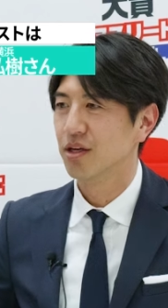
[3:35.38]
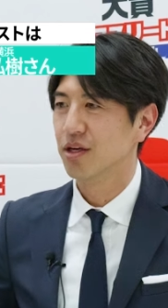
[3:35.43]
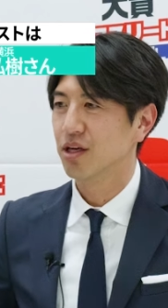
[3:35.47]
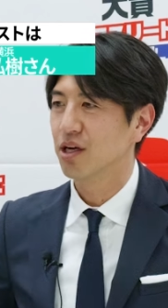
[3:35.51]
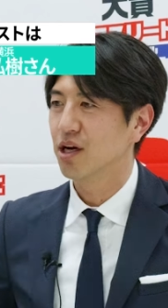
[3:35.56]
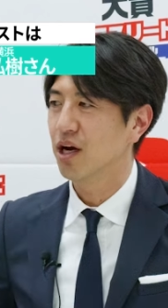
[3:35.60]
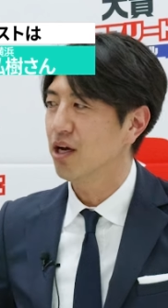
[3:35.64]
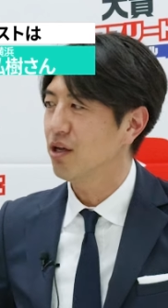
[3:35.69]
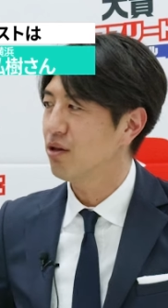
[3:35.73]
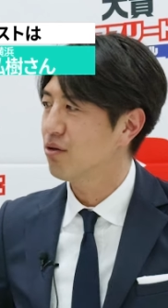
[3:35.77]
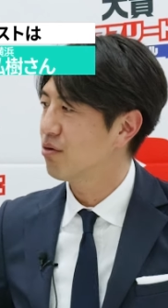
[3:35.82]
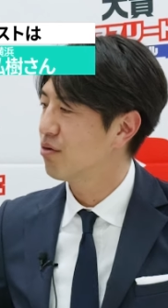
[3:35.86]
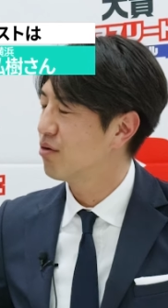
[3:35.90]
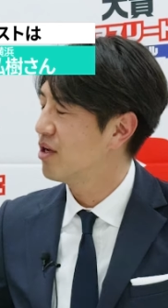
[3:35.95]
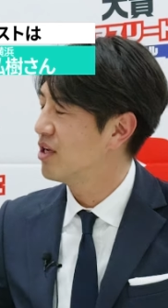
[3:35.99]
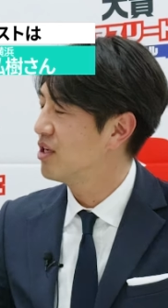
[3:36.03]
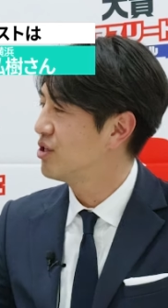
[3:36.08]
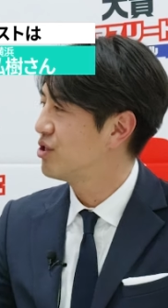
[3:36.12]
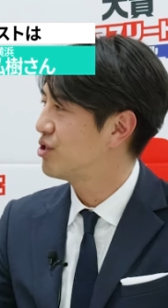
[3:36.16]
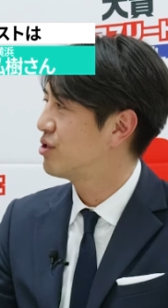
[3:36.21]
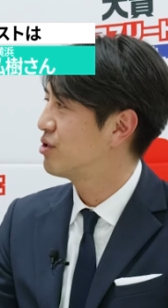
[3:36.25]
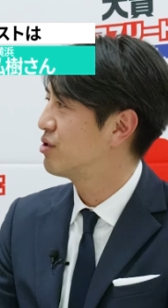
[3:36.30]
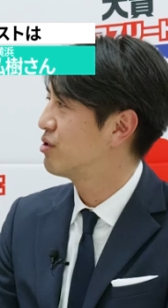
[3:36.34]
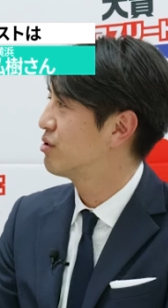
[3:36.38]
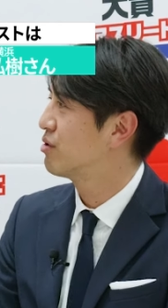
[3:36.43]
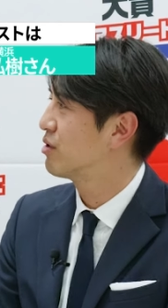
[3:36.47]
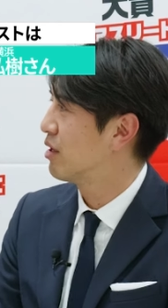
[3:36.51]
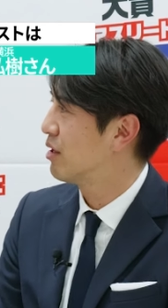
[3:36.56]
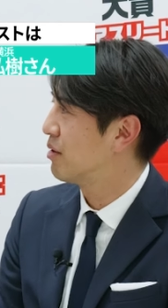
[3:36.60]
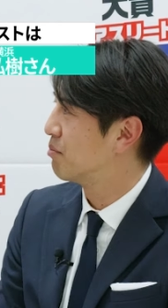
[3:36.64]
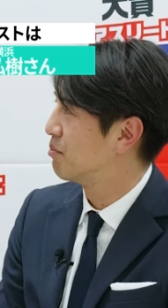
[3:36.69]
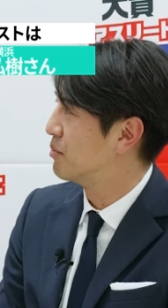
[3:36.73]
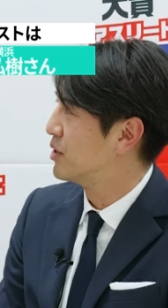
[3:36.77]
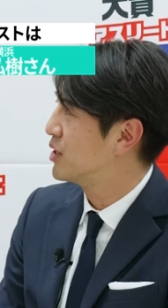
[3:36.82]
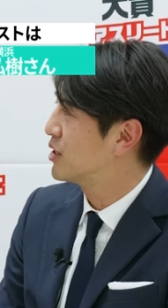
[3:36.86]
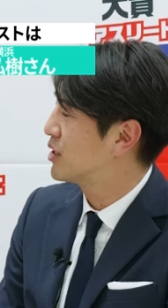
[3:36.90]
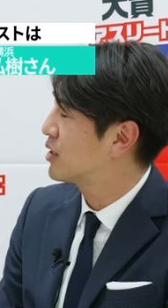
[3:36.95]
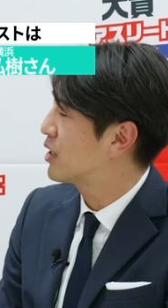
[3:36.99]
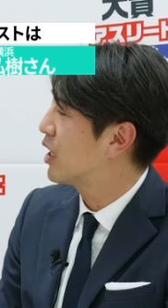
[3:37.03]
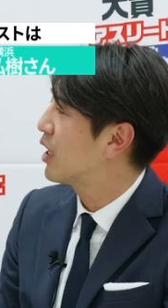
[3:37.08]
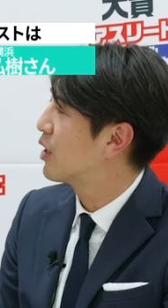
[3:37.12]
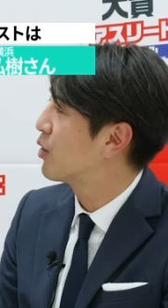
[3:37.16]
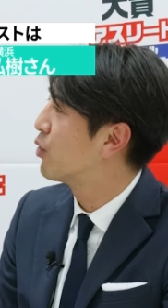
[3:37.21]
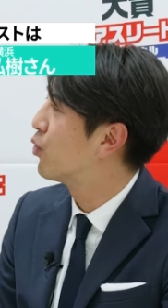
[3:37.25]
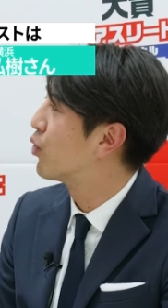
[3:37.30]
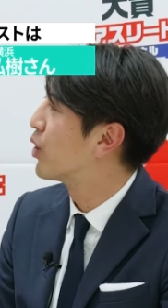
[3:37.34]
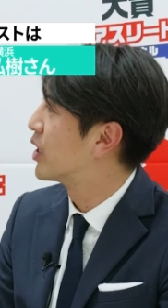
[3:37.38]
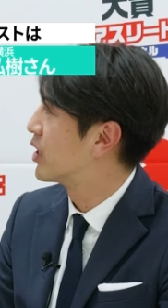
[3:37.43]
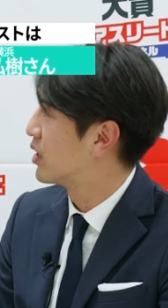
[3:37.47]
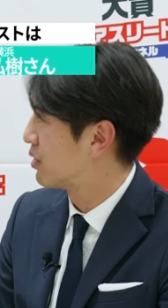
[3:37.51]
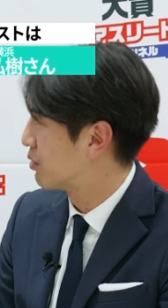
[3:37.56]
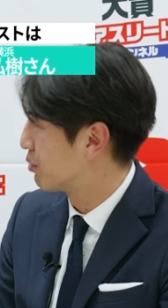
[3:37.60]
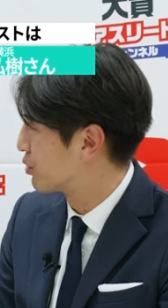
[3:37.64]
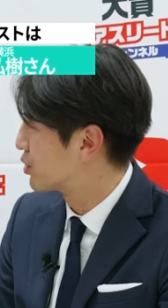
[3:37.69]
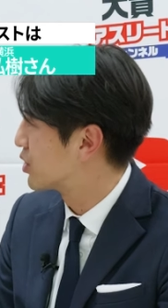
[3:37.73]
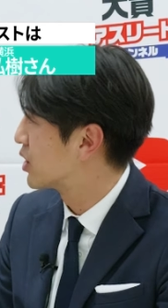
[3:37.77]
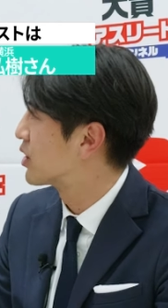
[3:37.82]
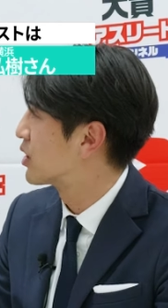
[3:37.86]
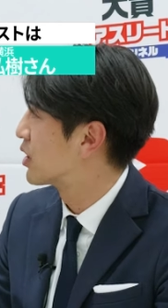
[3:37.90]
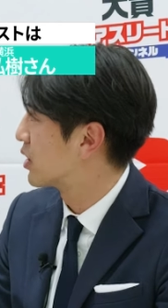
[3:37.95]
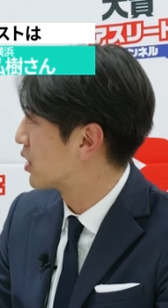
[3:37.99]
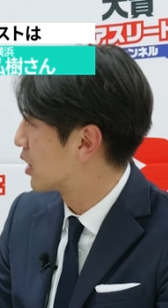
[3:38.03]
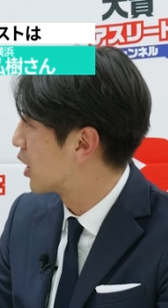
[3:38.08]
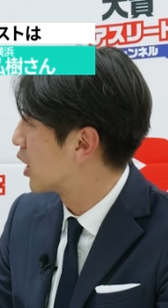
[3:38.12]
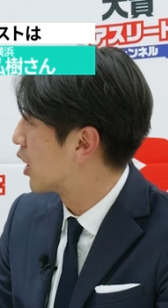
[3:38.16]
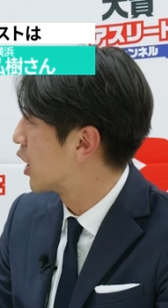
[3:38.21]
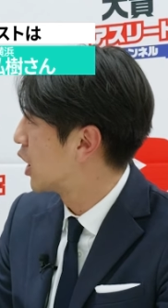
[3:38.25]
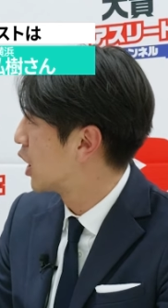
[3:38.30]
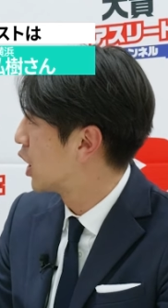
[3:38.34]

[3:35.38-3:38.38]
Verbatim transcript: 意外と練習が短い方がいいとおっしゃってて